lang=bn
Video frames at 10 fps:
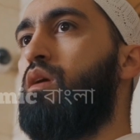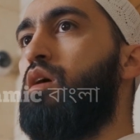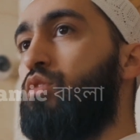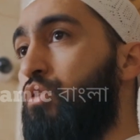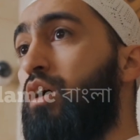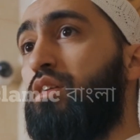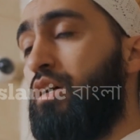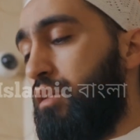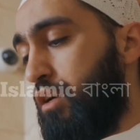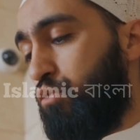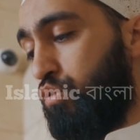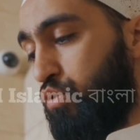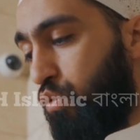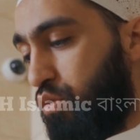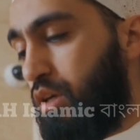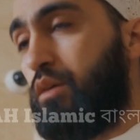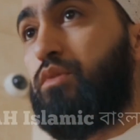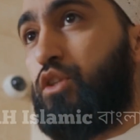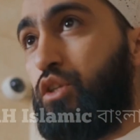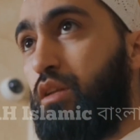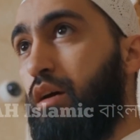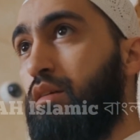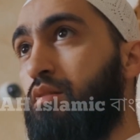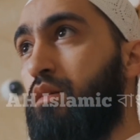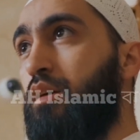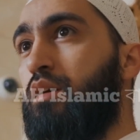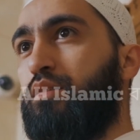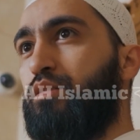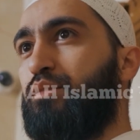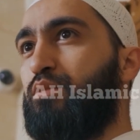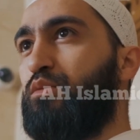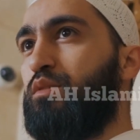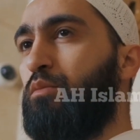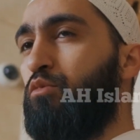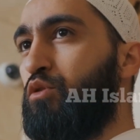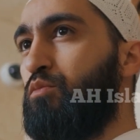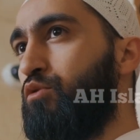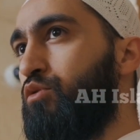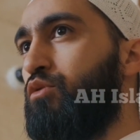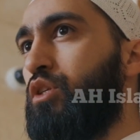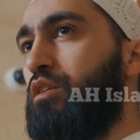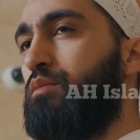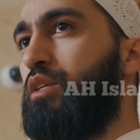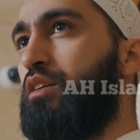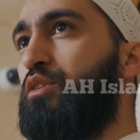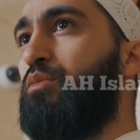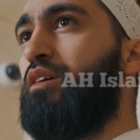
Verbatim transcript: হোক না কেন আর সেই ভুলের জন্য আল্লাহ তালার দরবারে এবং